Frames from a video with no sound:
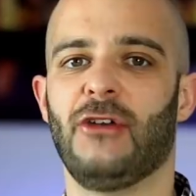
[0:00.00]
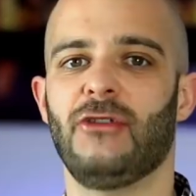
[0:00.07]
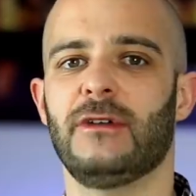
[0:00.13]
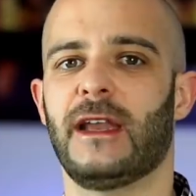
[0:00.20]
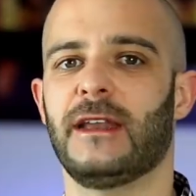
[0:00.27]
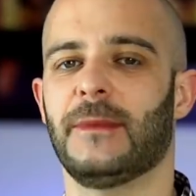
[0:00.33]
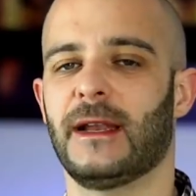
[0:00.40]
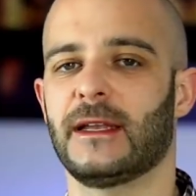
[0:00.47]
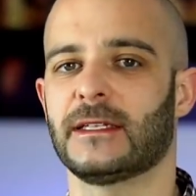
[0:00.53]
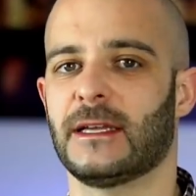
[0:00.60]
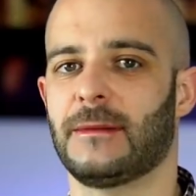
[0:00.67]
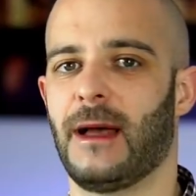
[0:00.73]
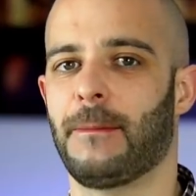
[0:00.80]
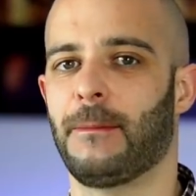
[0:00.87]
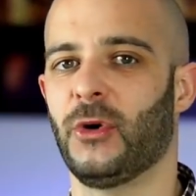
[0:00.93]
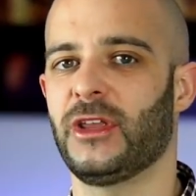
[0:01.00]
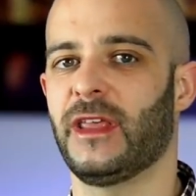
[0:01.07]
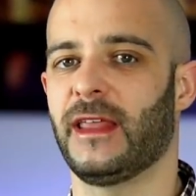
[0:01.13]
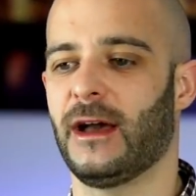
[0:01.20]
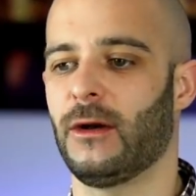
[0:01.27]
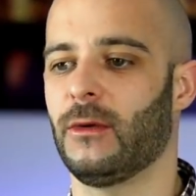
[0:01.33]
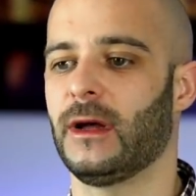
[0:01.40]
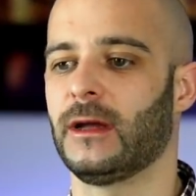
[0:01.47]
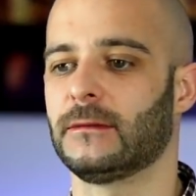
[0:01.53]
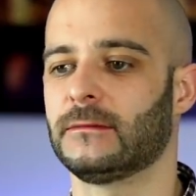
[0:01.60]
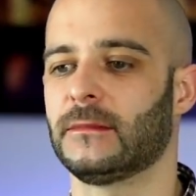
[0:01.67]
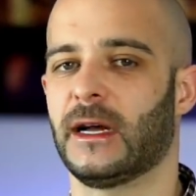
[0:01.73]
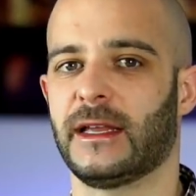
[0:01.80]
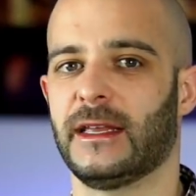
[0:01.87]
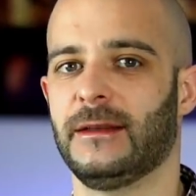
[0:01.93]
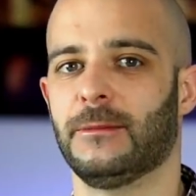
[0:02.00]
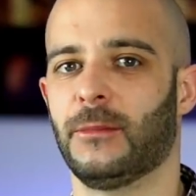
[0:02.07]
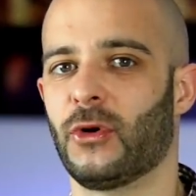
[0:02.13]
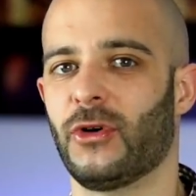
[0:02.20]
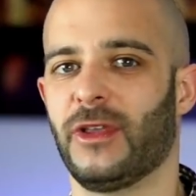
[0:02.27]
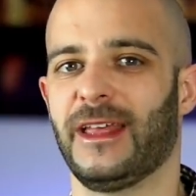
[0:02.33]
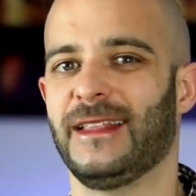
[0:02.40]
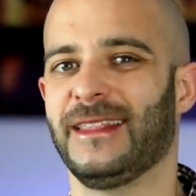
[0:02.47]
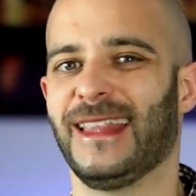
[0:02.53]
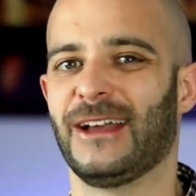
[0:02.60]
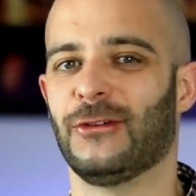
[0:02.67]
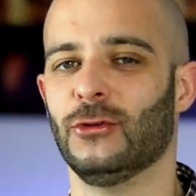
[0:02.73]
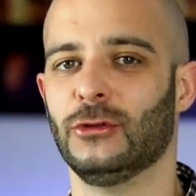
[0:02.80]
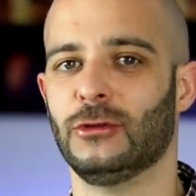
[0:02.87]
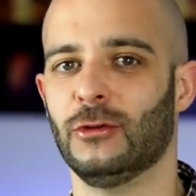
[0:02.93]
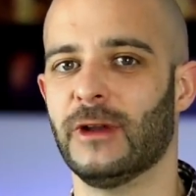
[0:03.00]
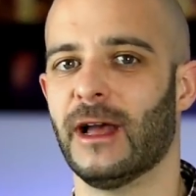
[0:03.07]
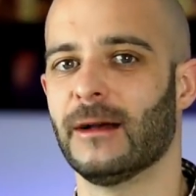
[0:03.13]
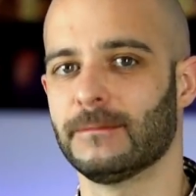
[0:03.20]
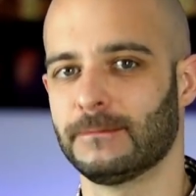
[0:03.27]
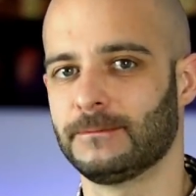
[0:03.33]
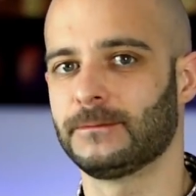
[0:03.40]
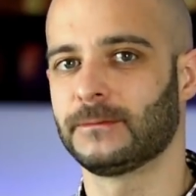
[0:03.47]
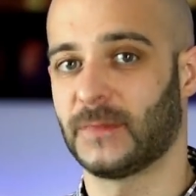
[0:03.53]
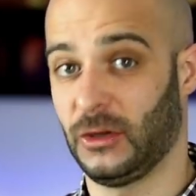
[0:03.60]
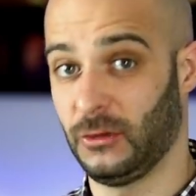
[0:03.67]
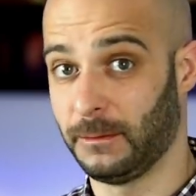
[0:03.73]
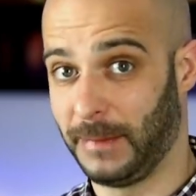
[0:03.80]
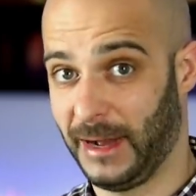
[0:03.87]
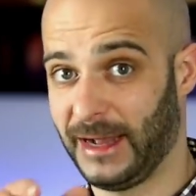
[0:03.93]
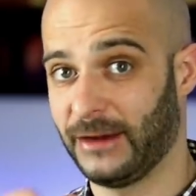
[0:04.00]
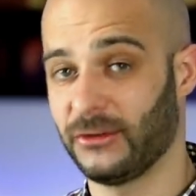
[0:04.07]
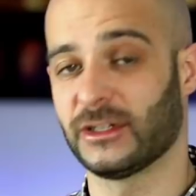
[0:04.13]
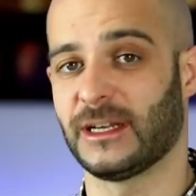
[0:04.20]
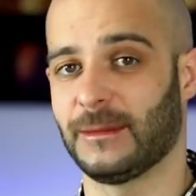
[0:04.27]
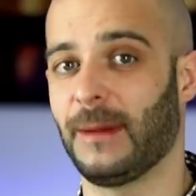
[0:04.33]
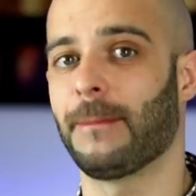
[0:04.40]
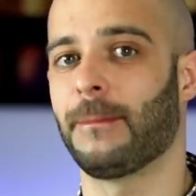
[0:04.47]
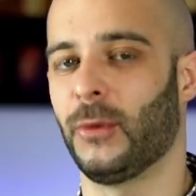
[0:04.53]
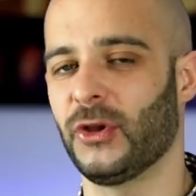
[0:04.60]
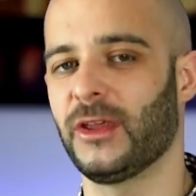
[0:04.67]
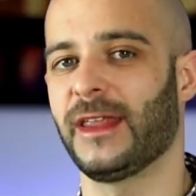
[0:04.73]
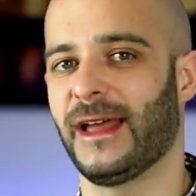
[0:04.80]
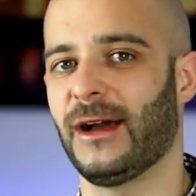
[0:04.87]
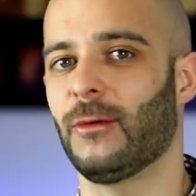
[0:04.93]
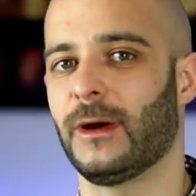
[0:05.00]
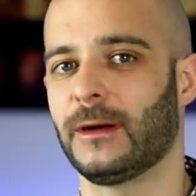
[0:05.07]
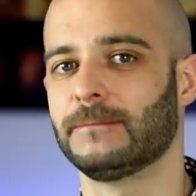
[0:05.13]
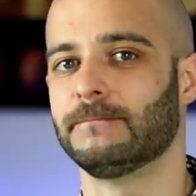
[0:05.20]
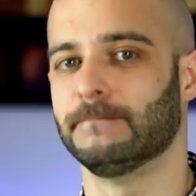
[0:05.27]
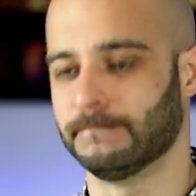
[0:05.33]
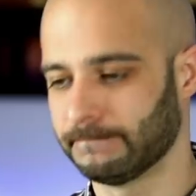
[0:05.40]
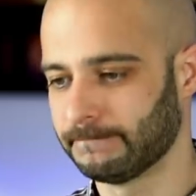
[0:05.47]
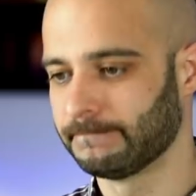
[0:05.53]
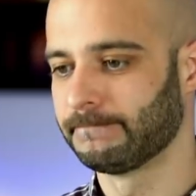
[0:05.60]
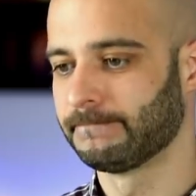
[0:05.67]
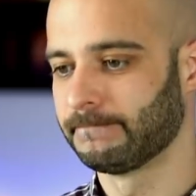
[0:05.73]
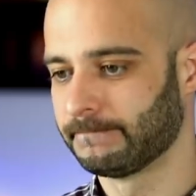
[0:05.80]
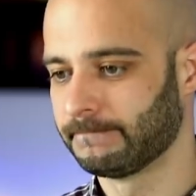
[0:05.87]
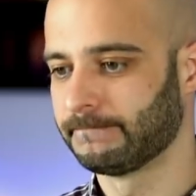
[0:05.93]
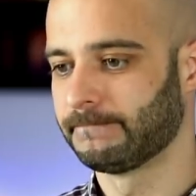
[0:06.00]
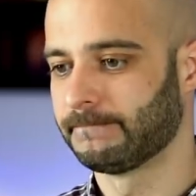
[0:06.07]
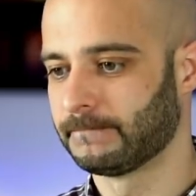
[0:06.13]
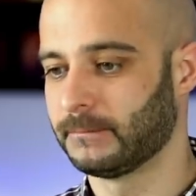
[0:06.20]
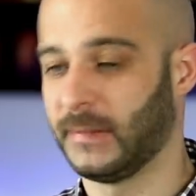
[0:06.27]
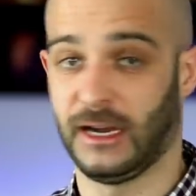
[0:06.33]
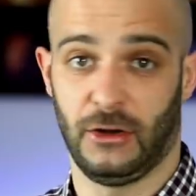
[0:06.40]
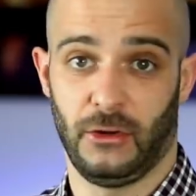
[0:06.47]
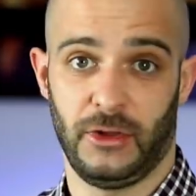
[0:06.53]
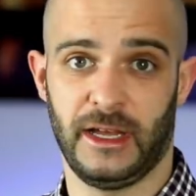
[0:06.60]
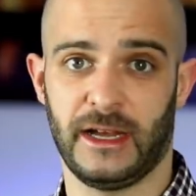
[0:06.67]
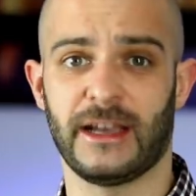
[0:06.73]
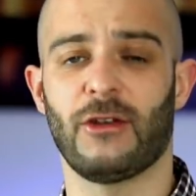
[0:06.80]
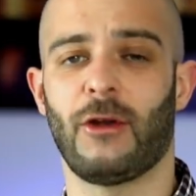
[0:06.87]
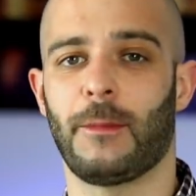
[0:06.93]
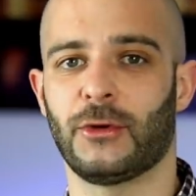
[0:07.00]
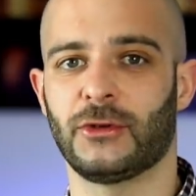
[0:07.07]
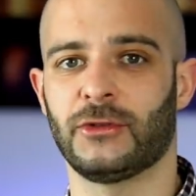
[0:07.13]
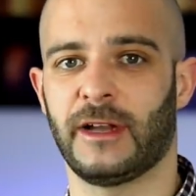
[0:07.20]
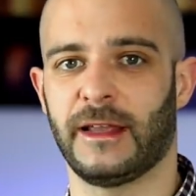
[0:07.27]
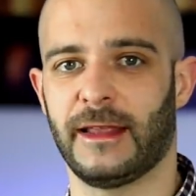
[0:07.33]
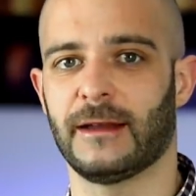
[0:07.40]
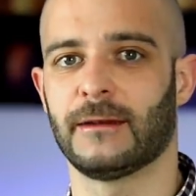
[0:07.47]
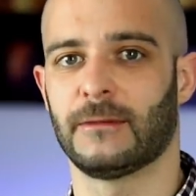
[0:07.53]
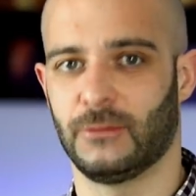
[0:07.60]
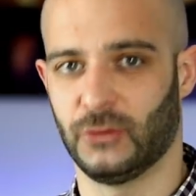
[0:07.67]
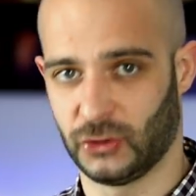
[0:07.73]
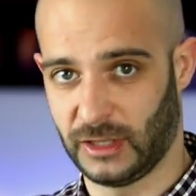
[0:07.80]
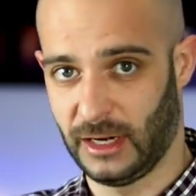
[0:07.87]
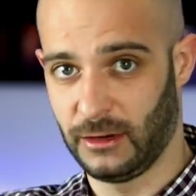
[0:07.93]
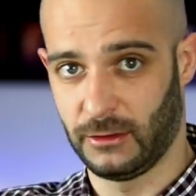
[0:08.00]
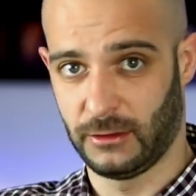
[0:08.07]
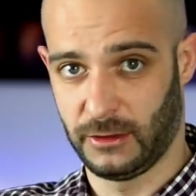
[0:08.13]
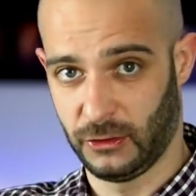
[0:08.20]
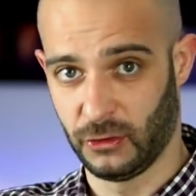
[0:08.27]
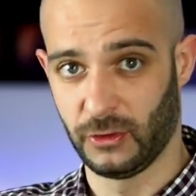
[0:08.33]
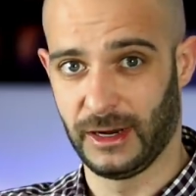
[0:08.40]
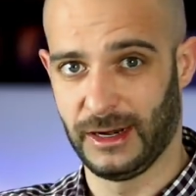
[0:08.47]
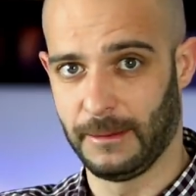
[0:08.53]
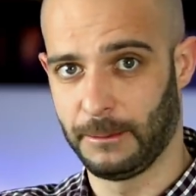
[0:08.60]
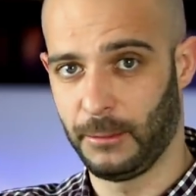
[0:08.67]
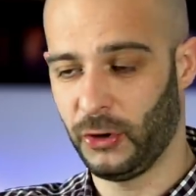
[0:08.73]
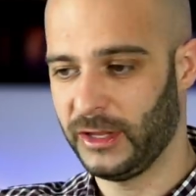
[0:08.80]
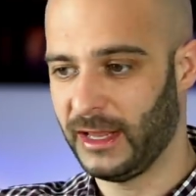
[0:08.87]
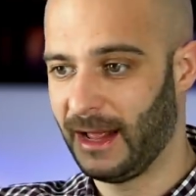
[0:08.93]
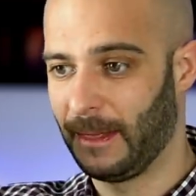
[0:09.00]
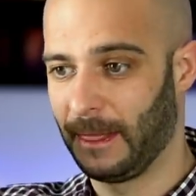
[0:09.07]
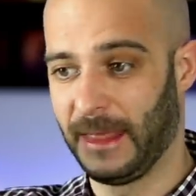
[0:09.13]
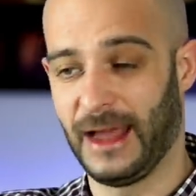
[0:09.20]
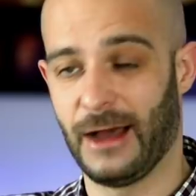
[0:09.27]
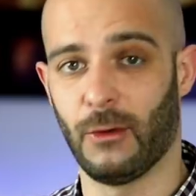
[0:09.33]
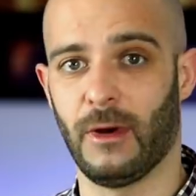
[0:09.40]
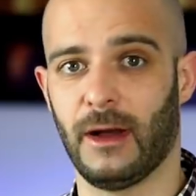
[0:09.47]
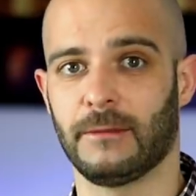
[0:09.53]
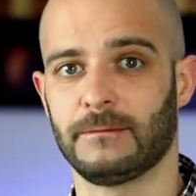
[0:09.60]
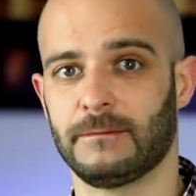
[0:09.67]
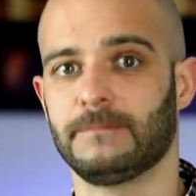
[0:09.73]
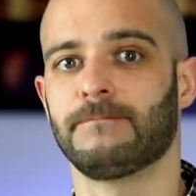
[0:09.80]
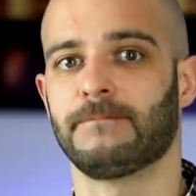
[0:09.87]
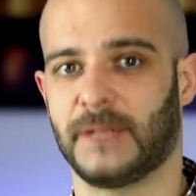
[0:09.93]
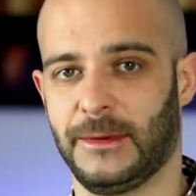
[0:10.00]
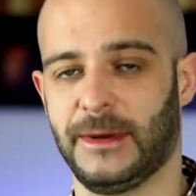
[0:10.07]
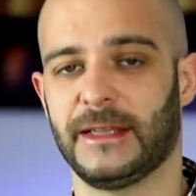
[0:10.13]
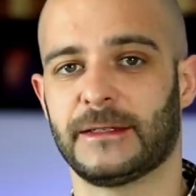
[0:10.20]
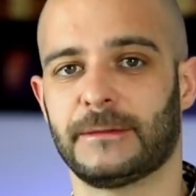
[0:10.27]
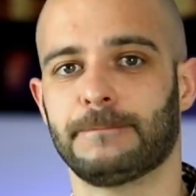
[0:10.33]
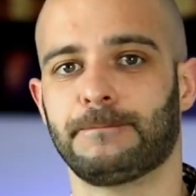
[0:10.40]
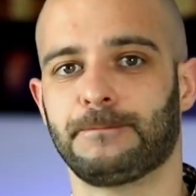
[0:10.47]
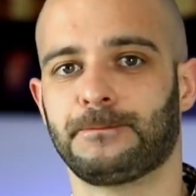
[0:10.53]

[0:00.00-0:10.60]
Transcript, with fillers: Hay un animal que se llama polla de agua. Aquí un poco de, cultura. Hay un pájaro que se llama polla de agua. Para que luego digan que no aporto nada. Buscadlo en Google. Polla de agua. Ya veréis.